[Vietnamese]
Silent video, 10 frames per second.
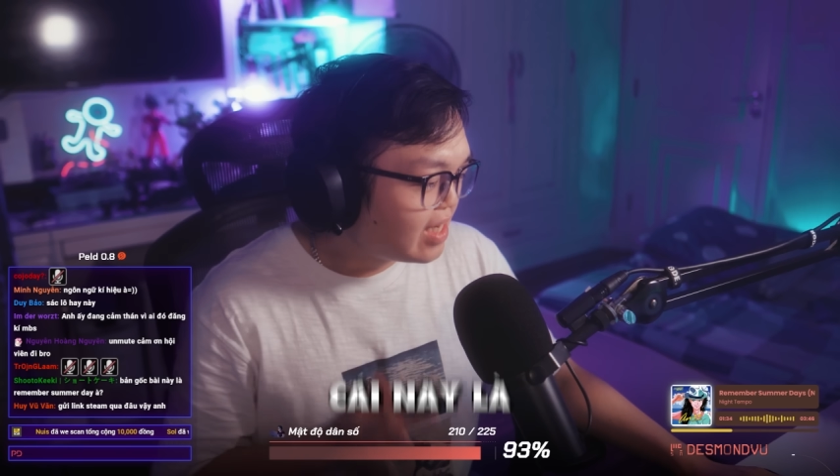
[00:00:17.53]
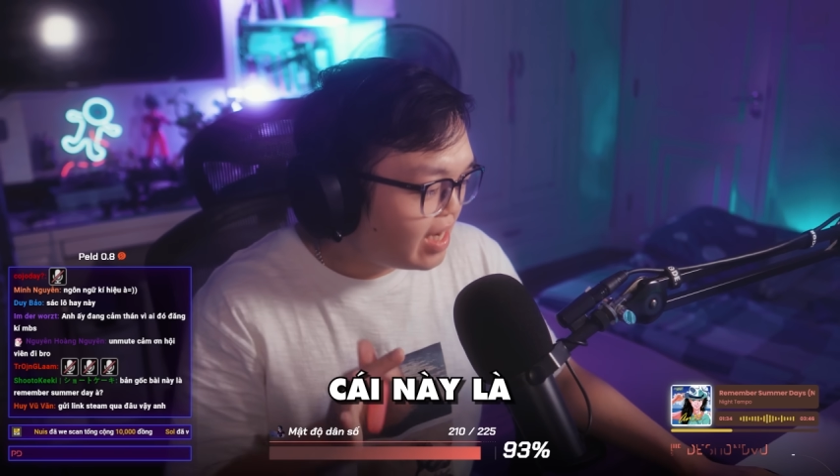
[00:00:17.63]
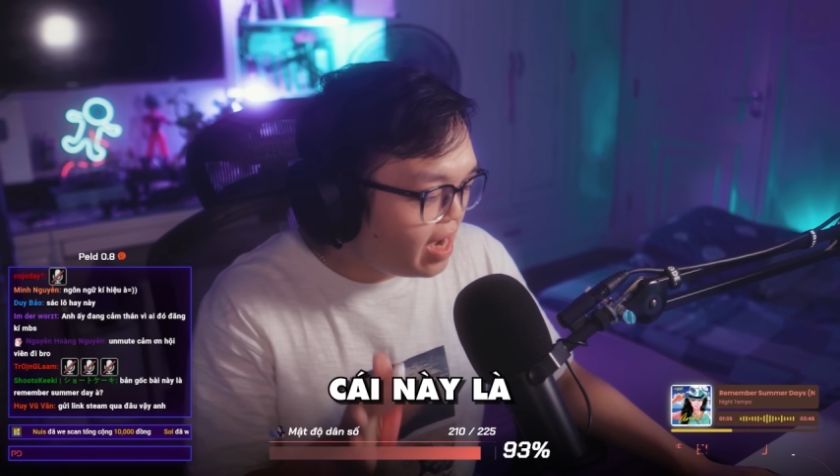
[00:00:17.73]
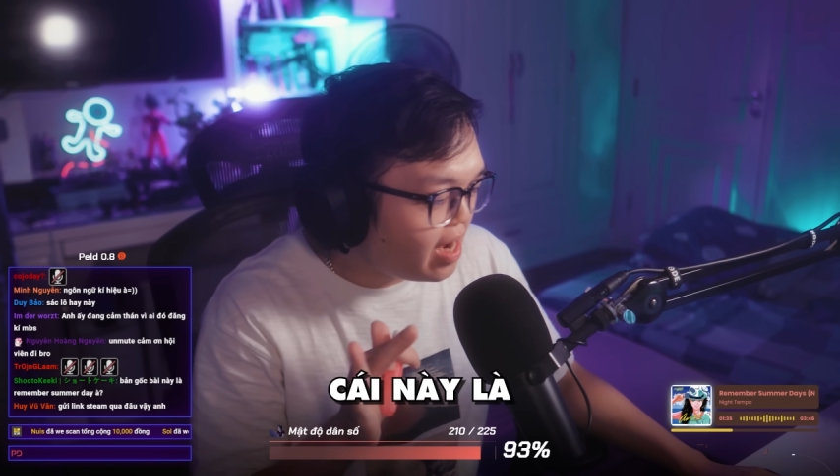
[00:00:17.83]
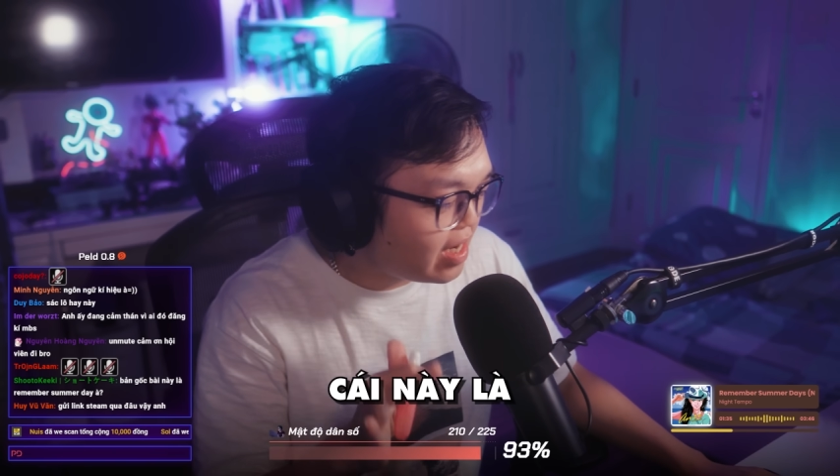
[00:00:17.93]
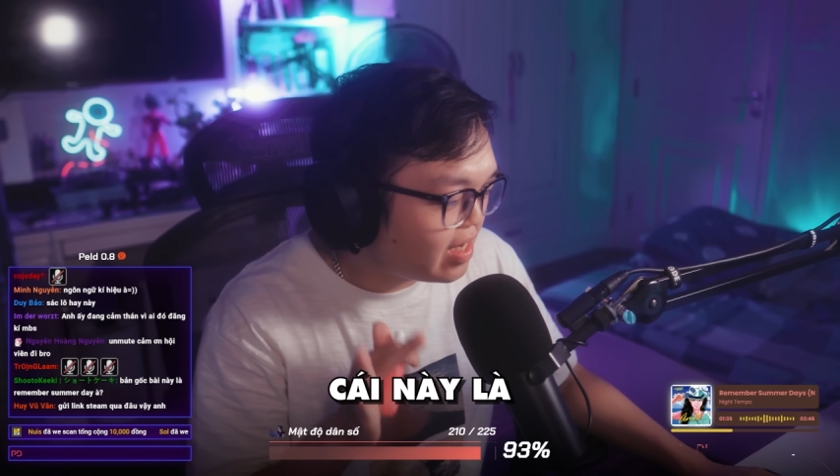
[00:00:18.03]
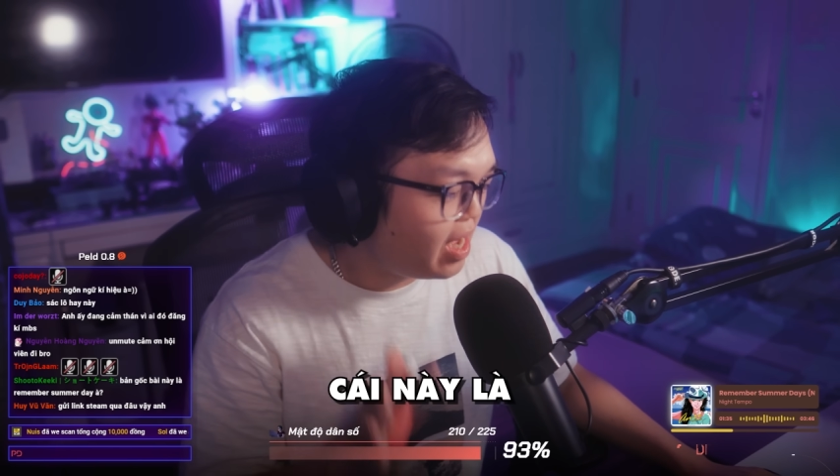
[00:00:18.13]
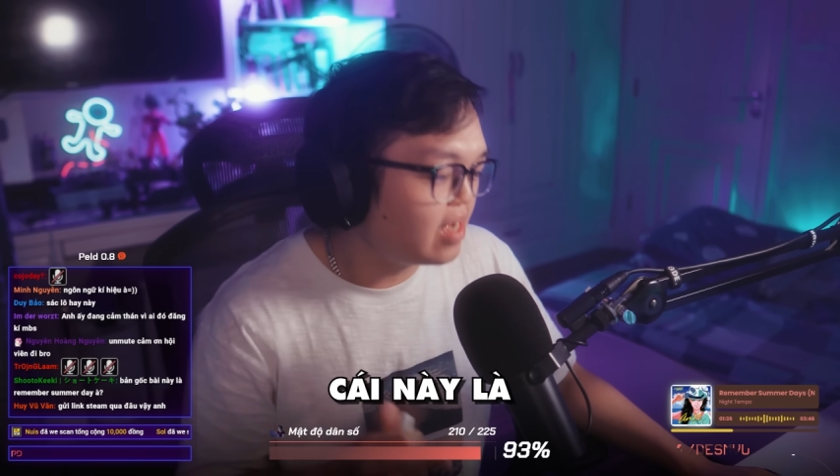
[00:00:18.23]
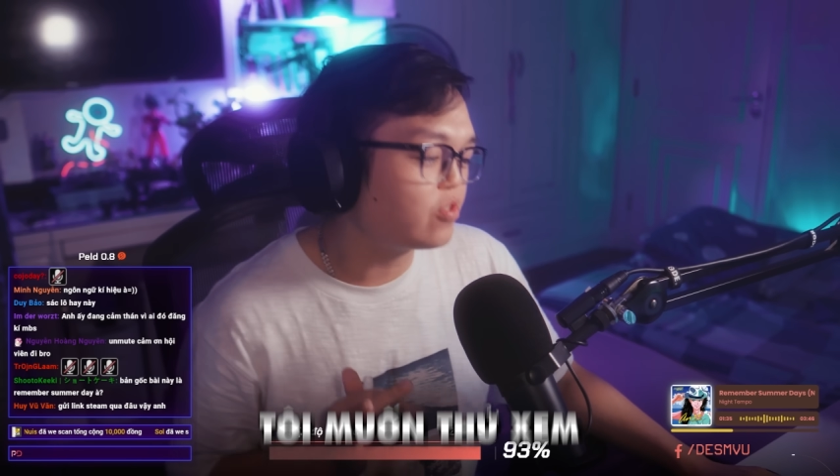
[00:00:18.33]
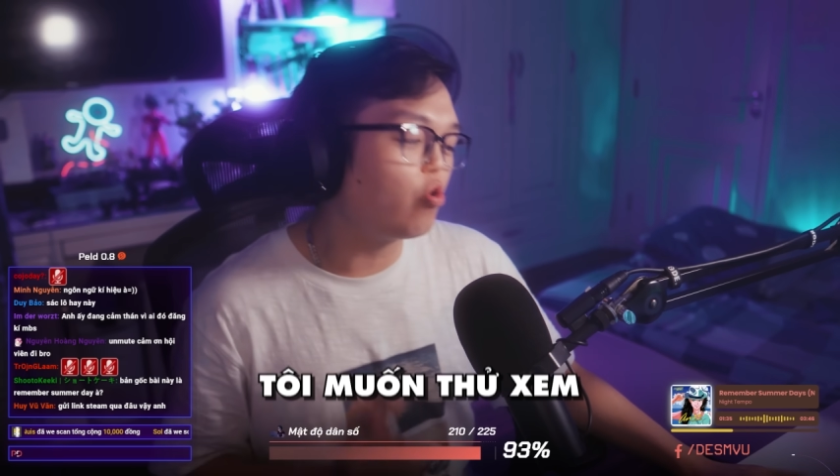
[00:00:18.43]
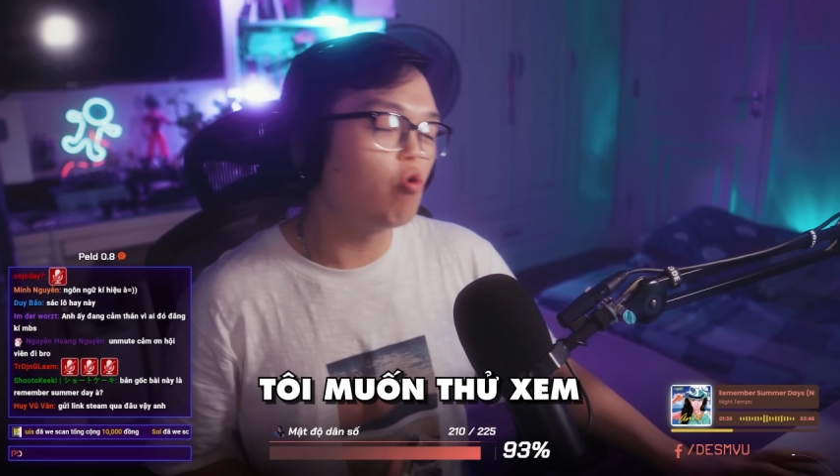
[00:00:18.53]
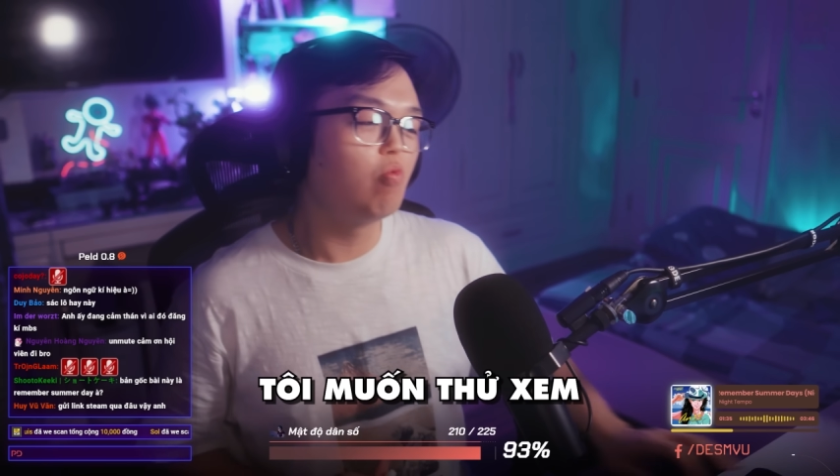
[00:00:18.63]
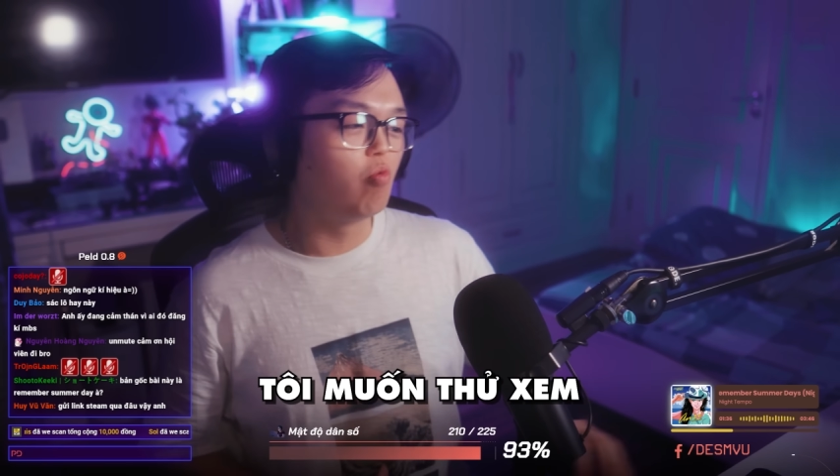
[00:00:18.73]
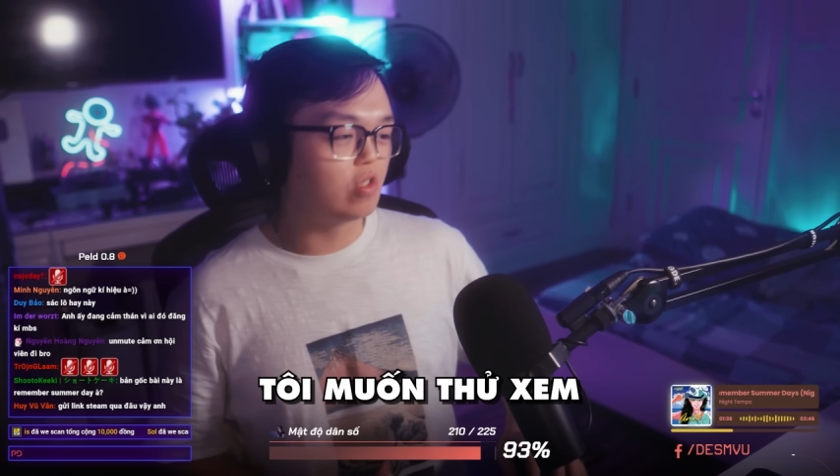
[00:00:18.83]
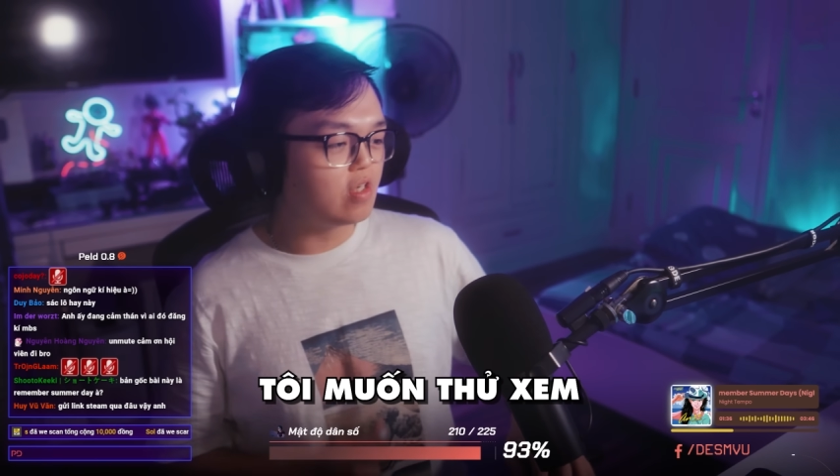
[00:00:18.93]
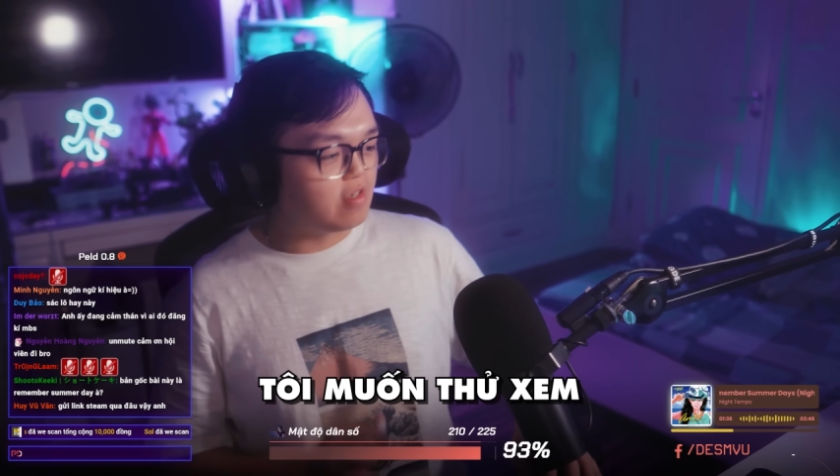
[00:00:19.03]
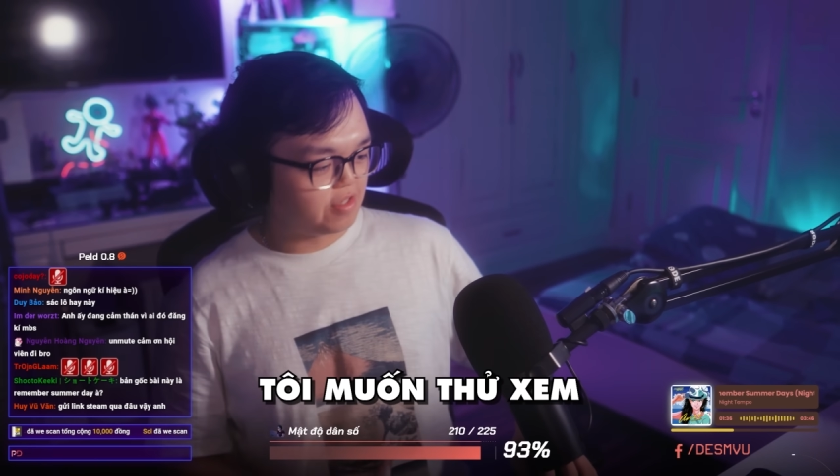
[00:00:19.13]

Cái này là tôi muốn thử